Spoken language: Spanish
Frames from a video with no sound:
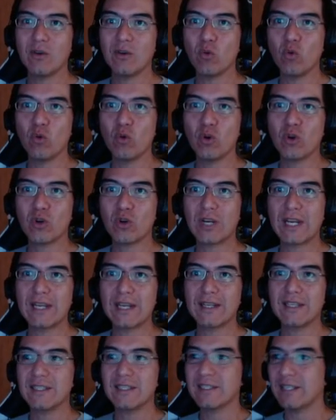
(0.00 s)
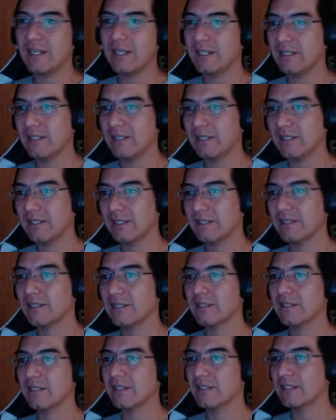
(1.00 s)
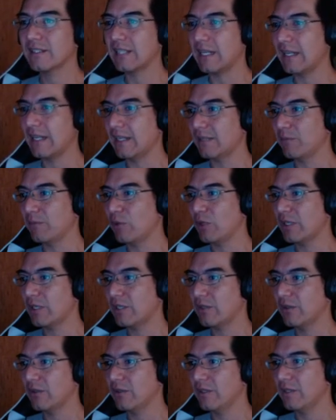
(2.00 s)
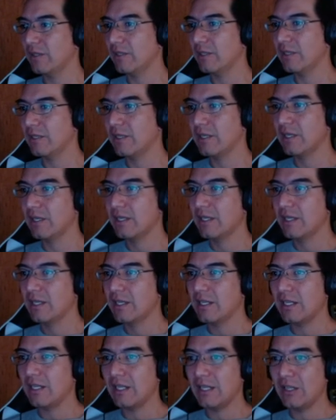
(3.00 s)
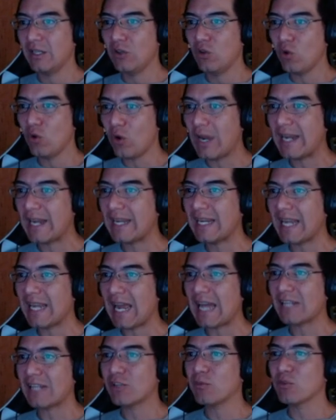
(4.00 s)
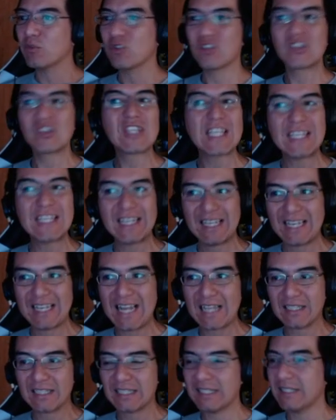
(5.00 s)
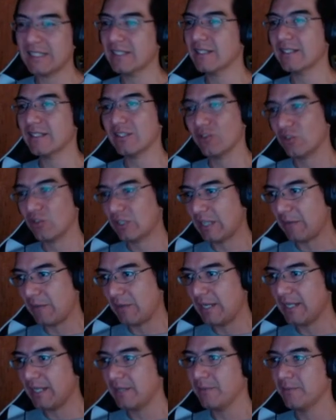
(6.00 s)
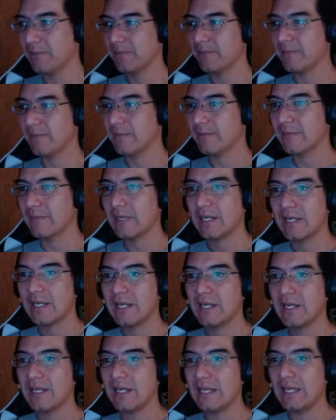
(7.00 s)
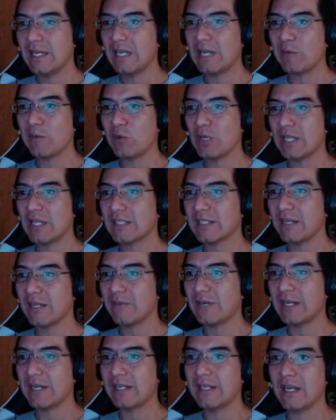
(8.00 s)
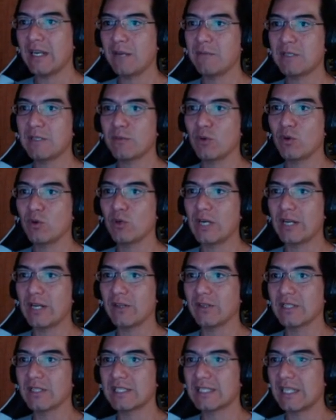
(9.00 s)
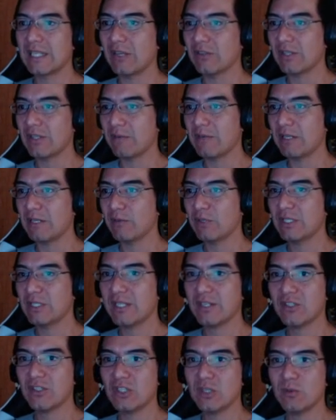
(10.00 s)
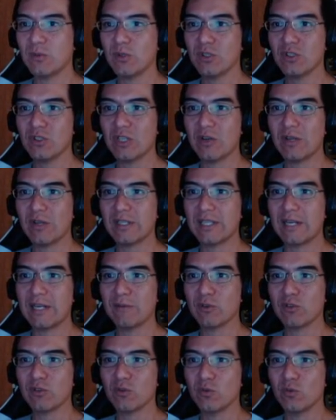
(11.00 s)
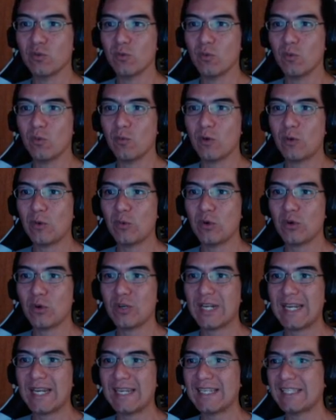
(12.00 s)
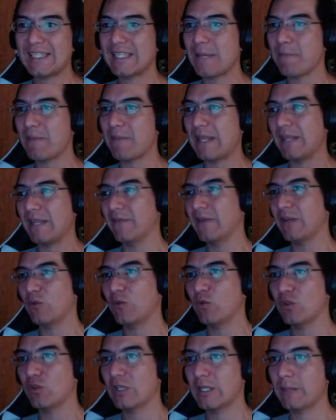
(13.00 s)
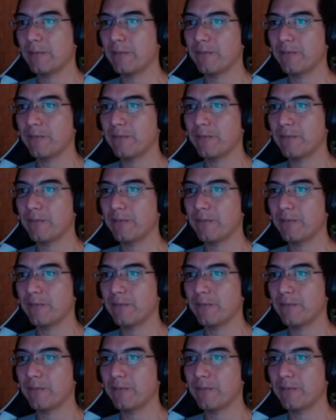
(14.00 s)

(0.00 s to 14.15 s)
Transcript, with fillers: 1 gxa select molecule. No hay átomos sin enlaces, eso está bien. Y la voy a salvar en el mismo lugar donde he estado salvando mis archivos. Y ahora tenemos un 1 gxa PDBQT.